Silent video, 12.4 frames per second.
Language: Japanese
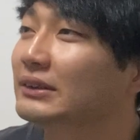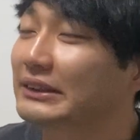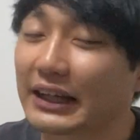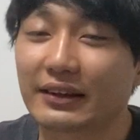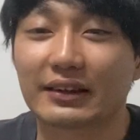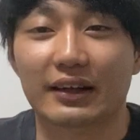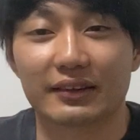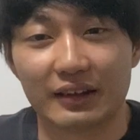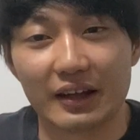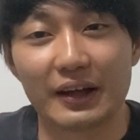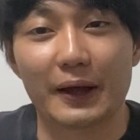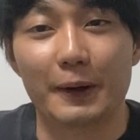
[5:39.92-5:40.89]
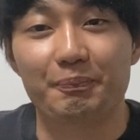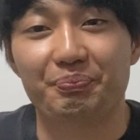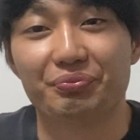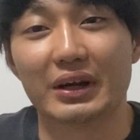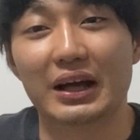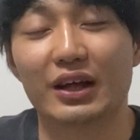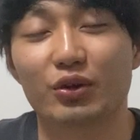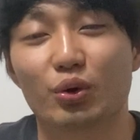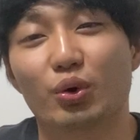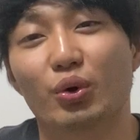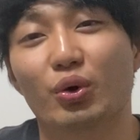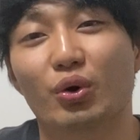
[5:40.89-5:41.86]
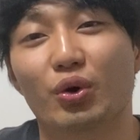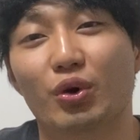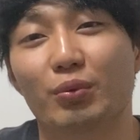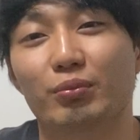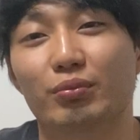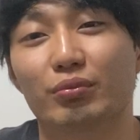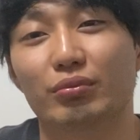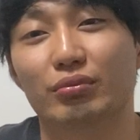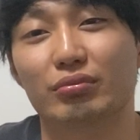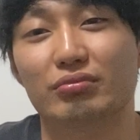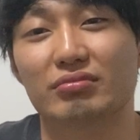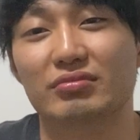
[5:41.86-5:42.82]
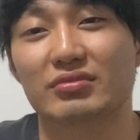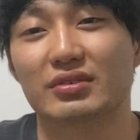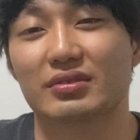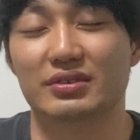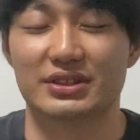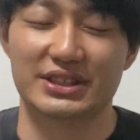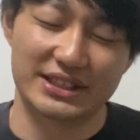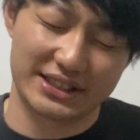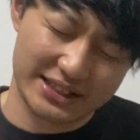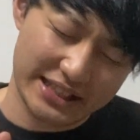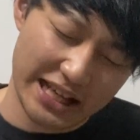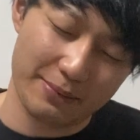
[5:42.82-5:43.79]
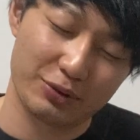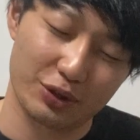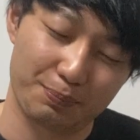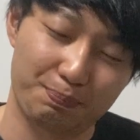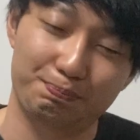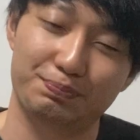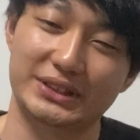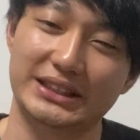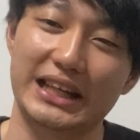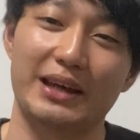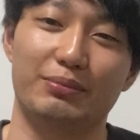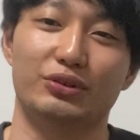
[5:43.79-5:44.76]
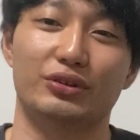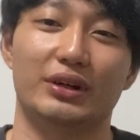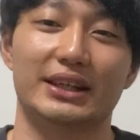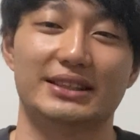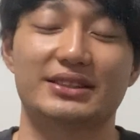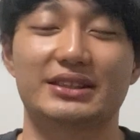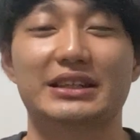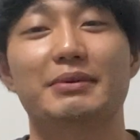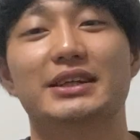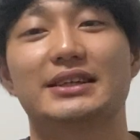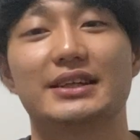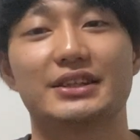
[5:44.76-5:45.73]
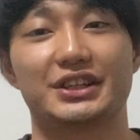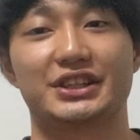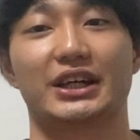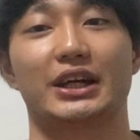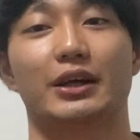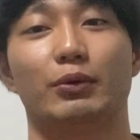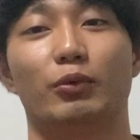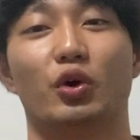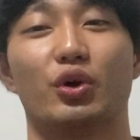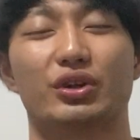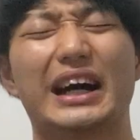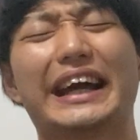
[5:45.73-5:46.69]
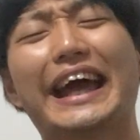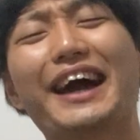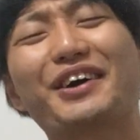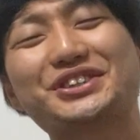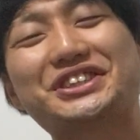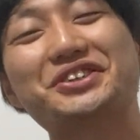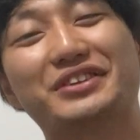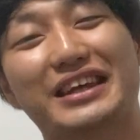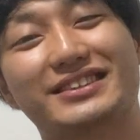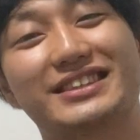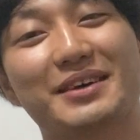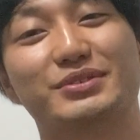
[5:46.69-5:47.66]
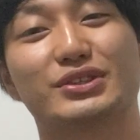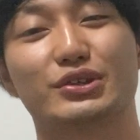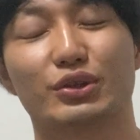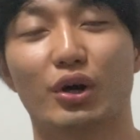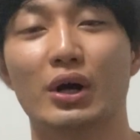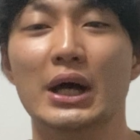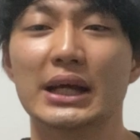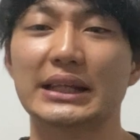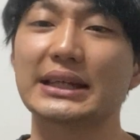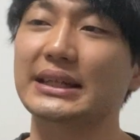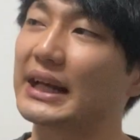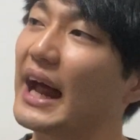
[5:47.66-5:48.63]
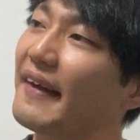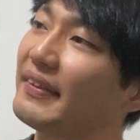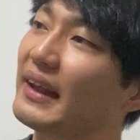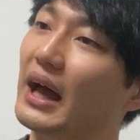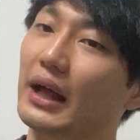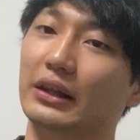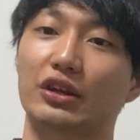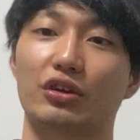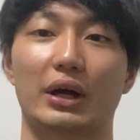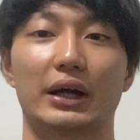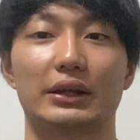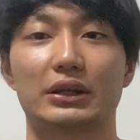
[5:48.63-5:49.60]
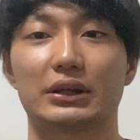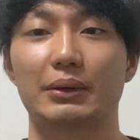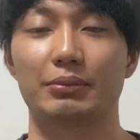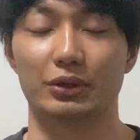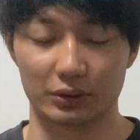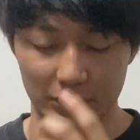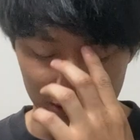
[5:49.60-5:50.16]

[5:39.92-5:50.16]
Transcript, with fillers: だったんで、あのーセーブ、セーブはつきませんでしたけども、なんかややこしいよね、セーブつくの。確かランナーとか、多分、